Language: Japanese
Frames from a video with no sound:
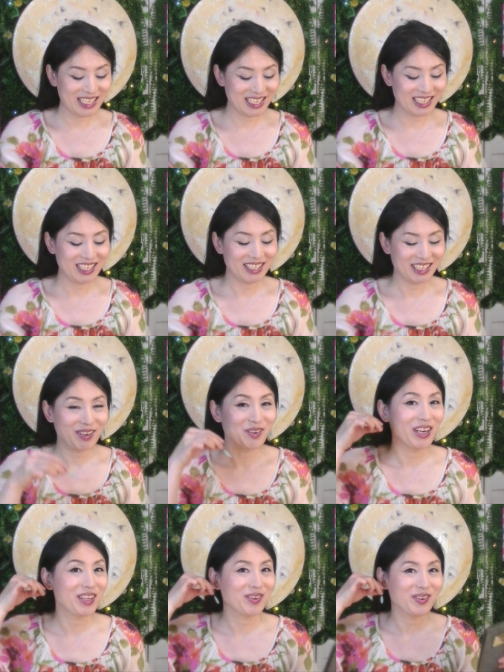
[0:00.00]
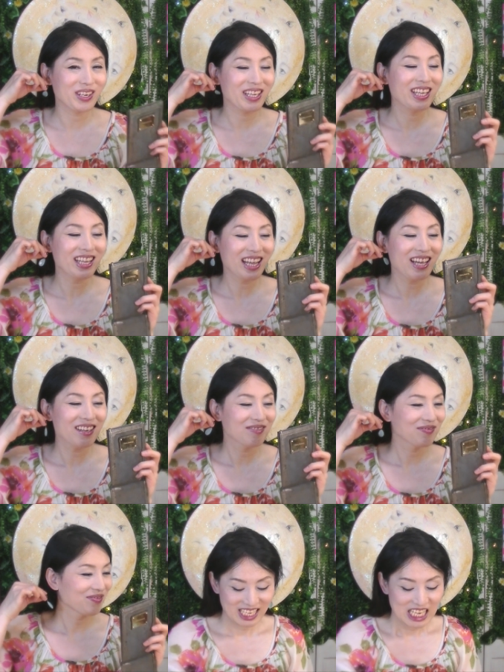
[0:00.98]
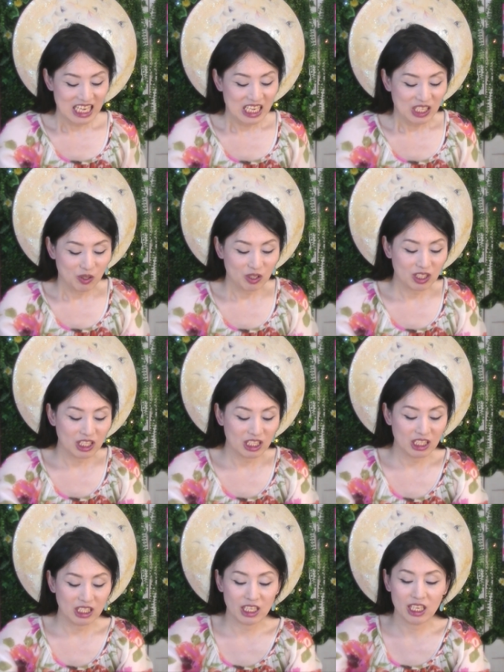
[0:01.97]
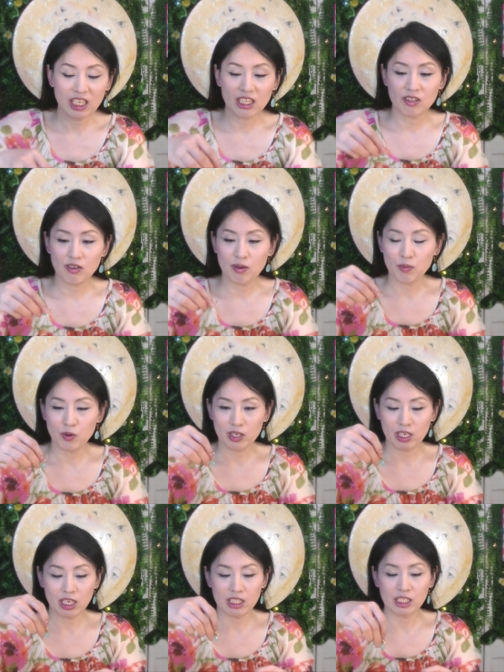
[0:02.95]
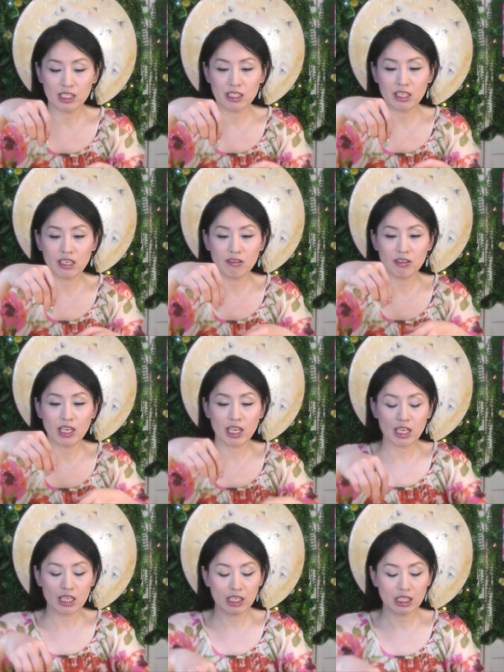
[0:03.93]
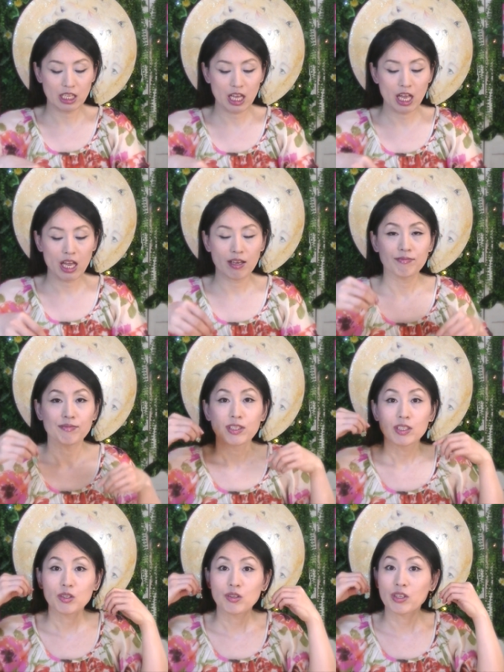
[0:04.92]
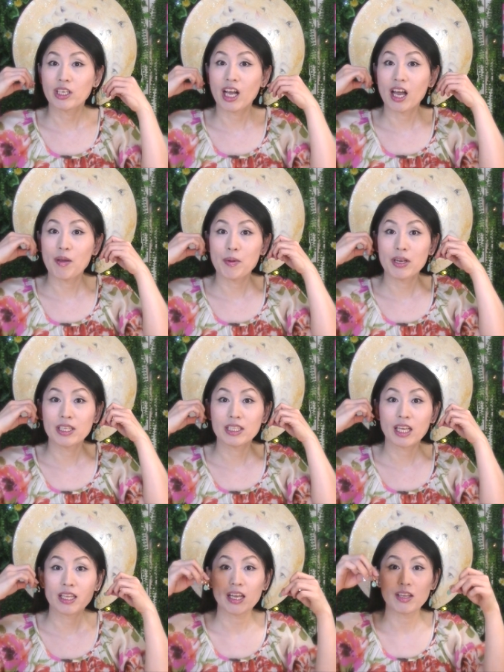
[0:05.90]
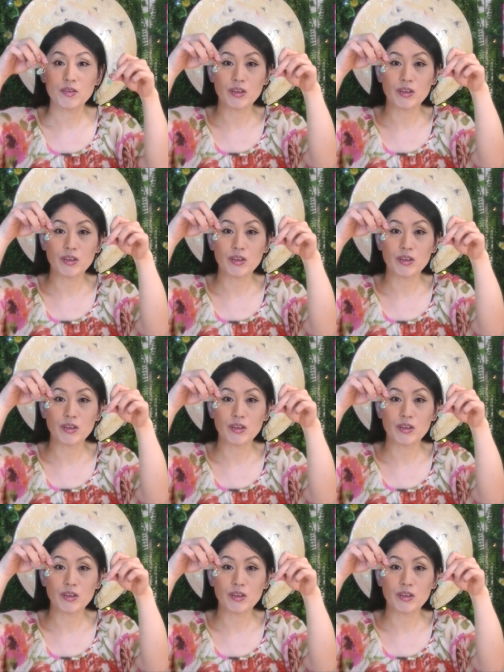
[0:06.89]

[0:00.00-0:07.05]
いいですね、これとこれでね。そしてちっちゃいやつはもう一回ちっちゃいのだけにして、ちょっと控えめにつけたい